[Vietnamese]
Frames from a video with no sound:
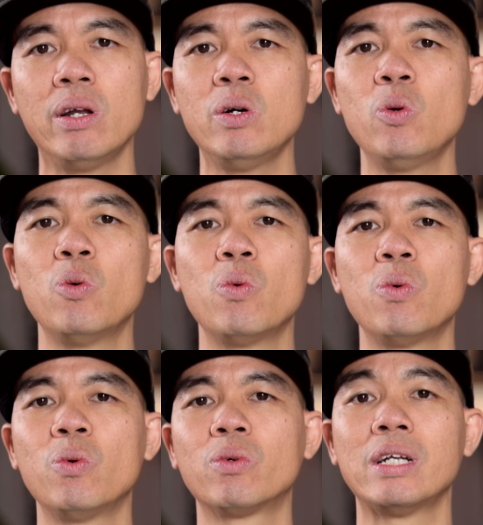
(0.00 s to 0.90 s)
lưu
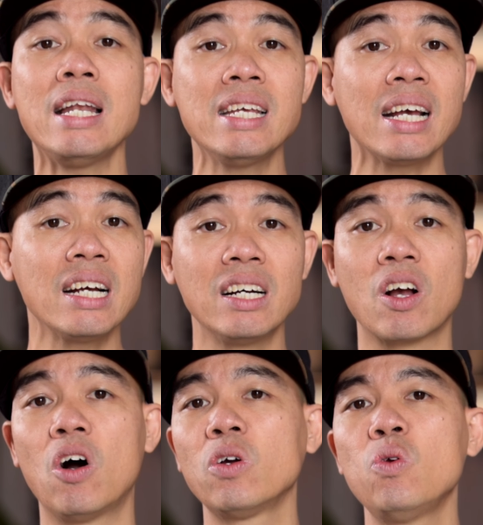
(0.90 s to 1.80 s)
đến những người
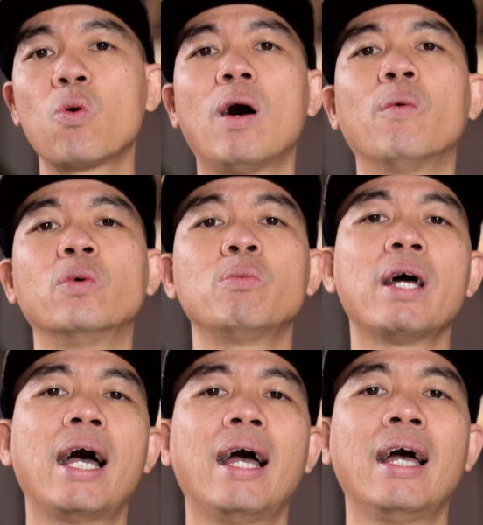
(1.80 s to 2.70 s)
có nhu cầu của chúng
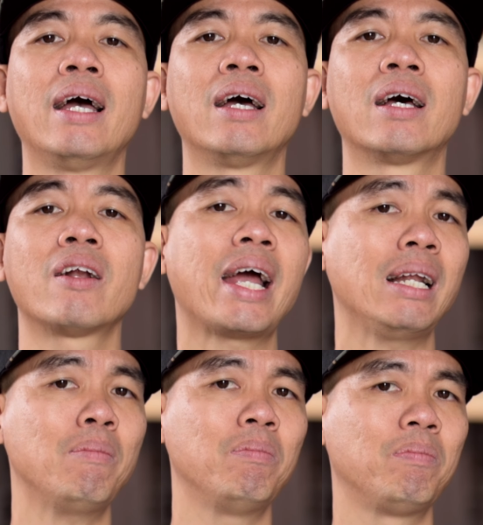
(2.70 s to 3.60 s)
ta nó hay
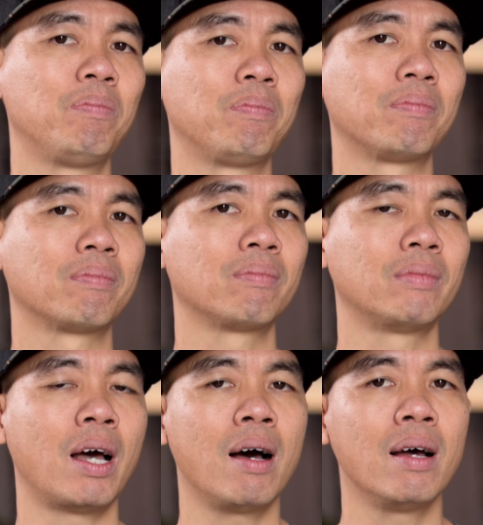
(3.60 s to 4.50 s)
lắm
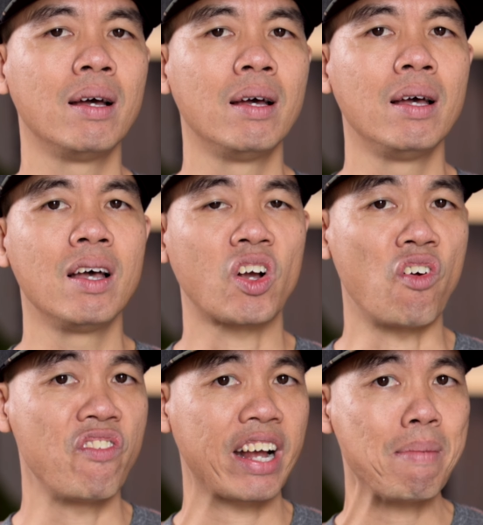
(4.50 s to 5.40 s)
đó
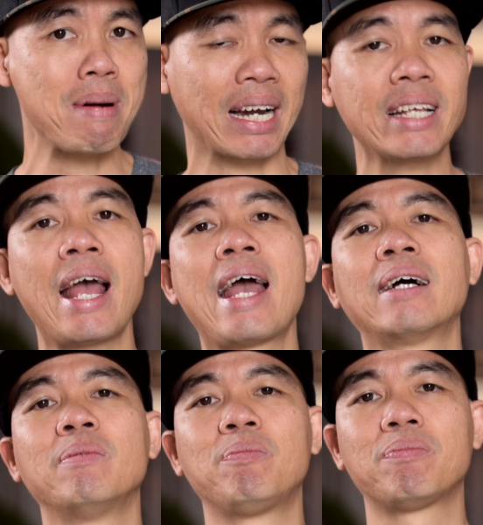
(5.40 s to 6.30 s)
còn về cái mặt khách hàng
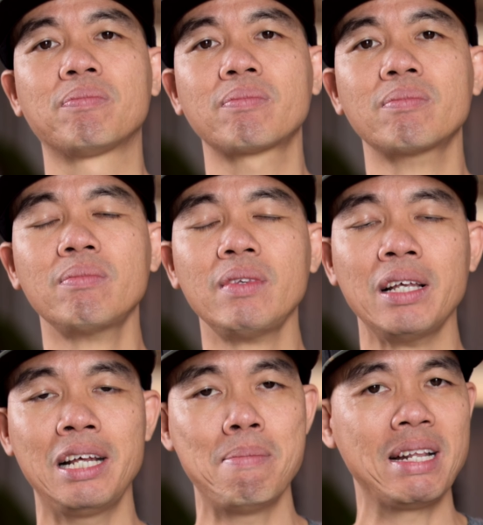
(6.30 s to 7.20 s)

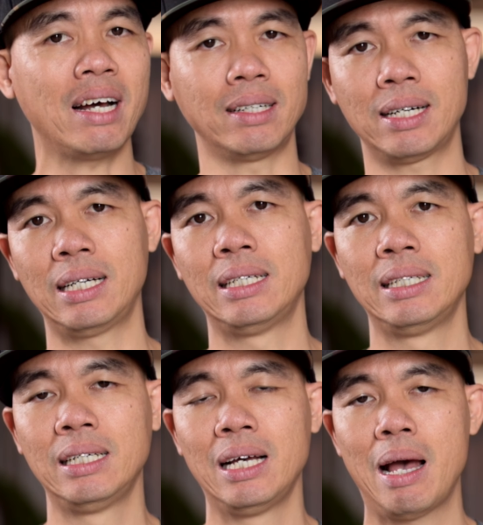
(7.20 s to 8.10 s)
thì mình thử rồi
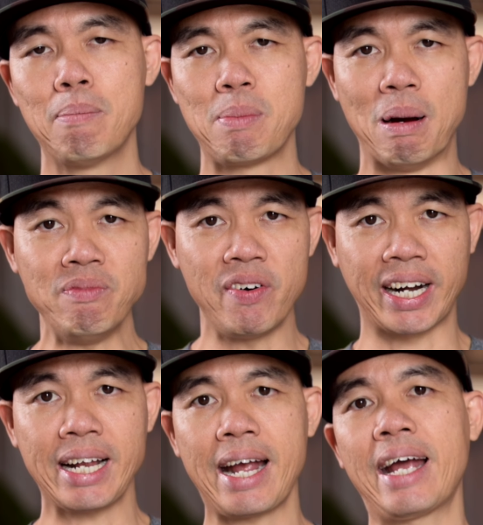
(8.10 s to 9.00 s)
mình bấm vào phần
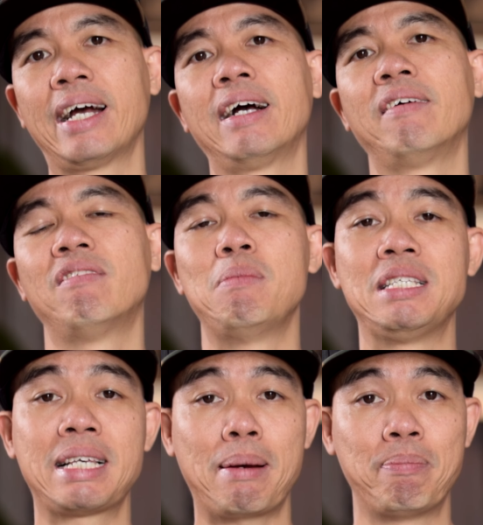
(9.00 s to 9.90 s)
khách hàng và
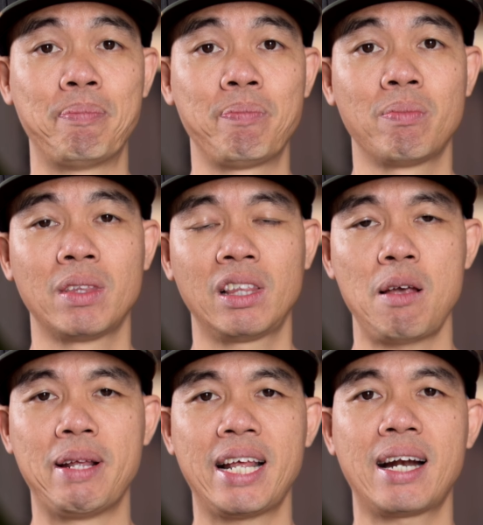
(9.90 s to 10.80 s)
mình xem
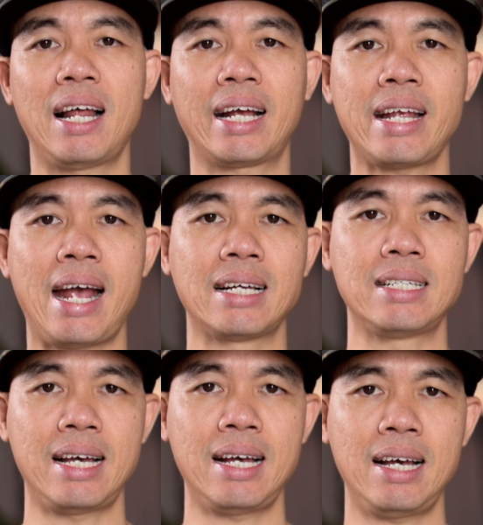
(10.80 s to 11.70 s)
thì mình thấy rằng là khách hàng
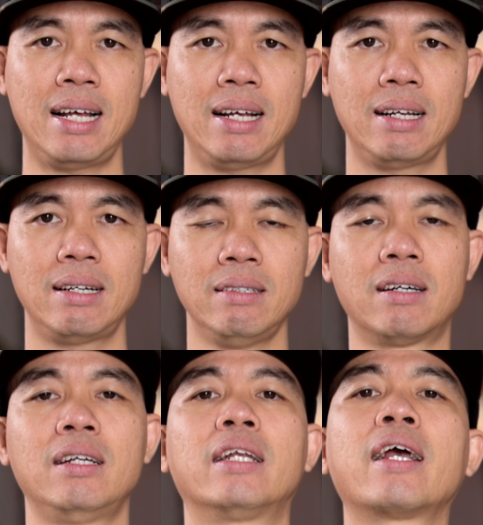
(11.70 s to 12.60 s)
sẽ
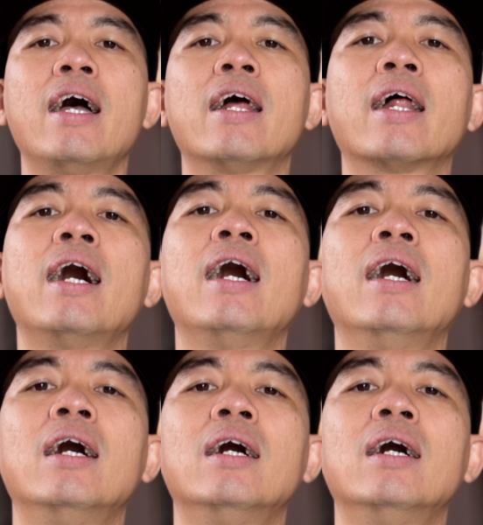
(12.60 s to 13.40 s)
được liệt kê ra